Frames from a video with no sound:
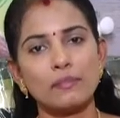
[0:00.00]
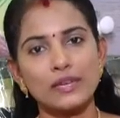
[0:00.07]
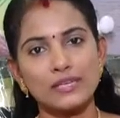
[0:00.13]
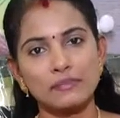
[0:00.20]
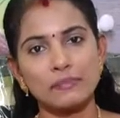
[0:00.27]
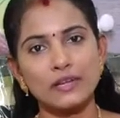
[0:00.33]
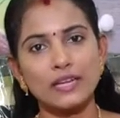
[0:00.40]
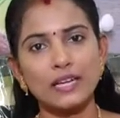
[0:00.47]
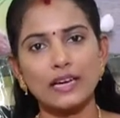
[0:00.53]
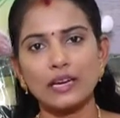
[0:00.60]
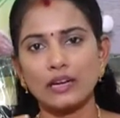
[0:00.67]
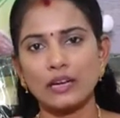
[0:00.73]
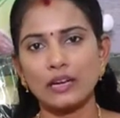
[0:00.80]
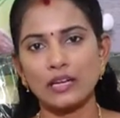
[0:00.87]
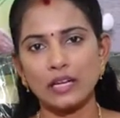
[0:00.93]
பிரெஸ்ட் மில்க்
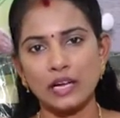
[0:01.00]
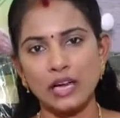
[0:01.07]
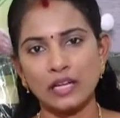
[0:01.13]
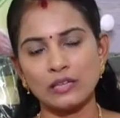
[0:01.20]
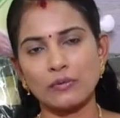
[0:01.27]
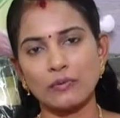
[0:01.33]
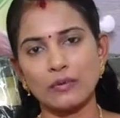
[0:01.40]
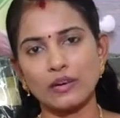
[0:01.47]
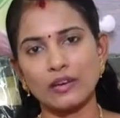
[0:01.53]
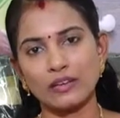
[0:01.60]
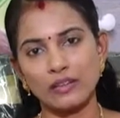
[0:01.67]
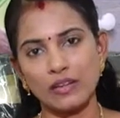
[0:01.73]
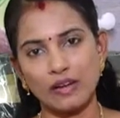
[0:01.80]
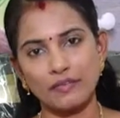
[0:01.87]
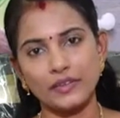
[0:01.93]

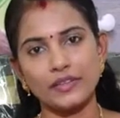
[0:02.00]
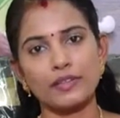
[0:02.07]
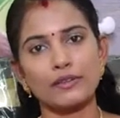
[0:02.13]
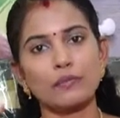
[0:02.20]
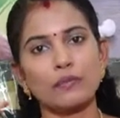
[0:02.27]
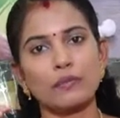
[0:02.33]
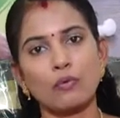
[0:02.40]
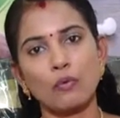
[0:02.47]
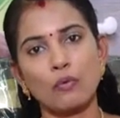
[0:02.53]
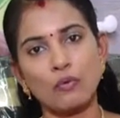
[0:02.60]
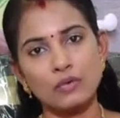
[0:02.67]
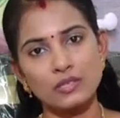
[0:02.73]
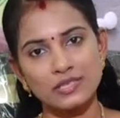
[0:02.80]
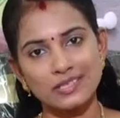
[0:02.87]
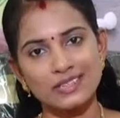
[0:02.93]
இல்லாதவங்களுக்கு தான் வந்து
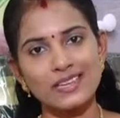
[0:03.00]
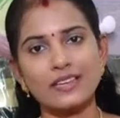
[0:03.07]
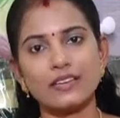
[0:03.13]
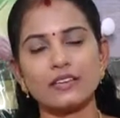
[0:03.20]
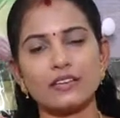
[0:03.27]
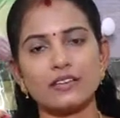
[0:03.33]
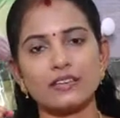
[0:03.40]
மோஸ்ட்லி